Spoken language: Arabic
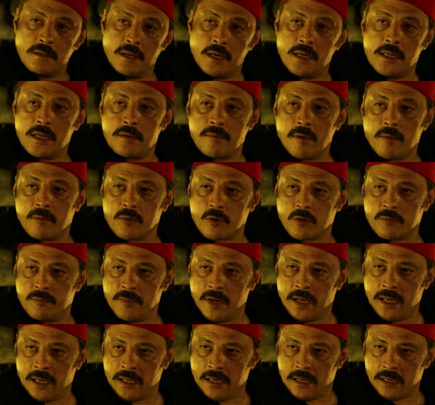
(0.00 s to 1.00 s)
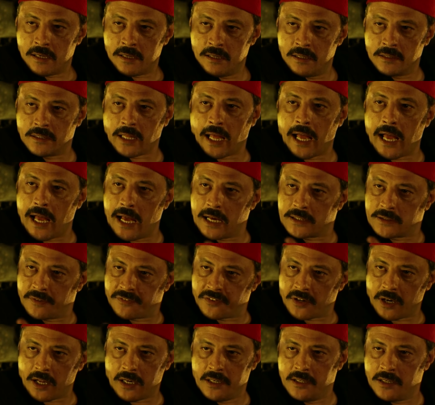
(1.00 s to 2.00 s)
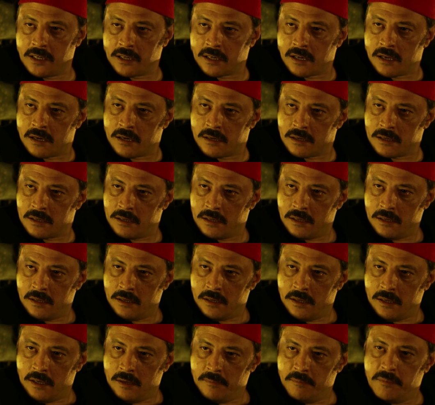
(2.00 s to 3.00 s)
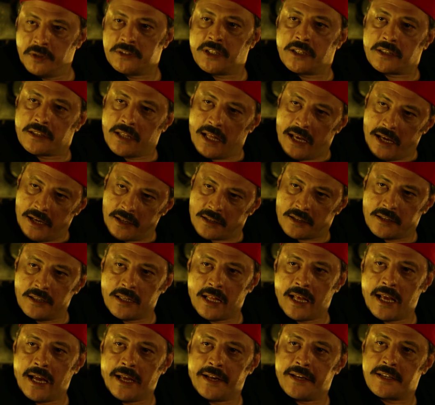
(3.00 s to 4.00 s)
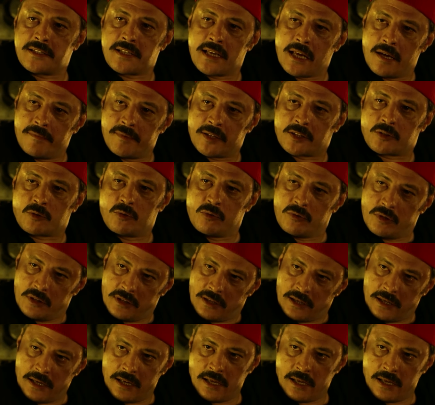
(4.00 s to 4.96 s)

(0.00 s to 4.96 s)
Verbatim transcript: ايه يا مبروك مال انت حقك تفرح لي يا راجل بتتنهد كده يعني زي ما تكون